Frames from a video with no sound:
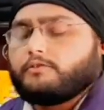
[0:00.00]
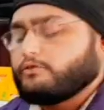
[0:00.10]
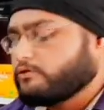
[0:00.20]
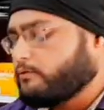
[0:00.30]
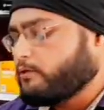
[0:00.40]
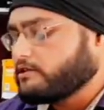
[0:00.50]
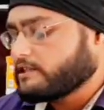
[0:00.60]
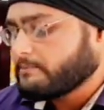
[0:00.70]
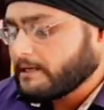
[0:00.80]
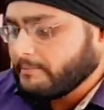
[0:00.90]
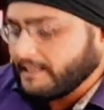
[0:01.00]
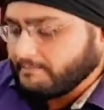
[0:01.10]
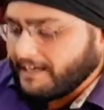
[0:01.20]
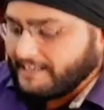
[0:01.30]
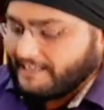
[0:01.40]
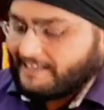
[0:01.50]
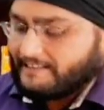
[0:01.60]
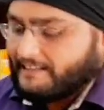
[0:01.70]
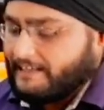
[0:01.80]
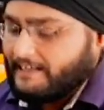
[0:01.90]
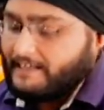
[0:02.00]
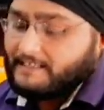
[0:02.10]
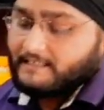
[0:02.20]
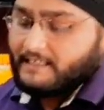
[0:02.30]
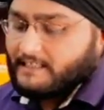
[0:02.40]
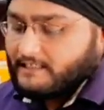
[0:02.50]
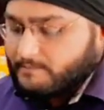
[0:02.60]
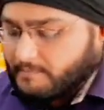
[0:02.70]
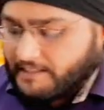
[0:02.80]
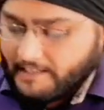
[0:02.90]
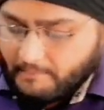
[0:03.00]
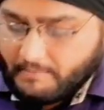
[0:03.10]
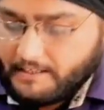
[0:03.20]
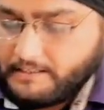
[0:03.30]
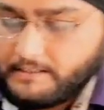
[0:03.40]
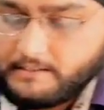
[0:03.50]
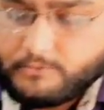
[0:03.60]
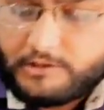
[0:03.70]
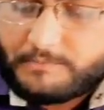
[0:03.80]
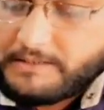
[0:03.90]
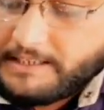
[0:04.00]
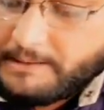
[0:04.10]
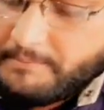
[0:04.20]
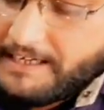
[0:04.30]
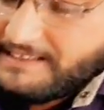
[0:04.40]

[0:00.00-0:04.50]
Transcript: दोस्तों वॉश टब के बाद बारी आती है इसके स्पिन टब की तो स्पिन टब में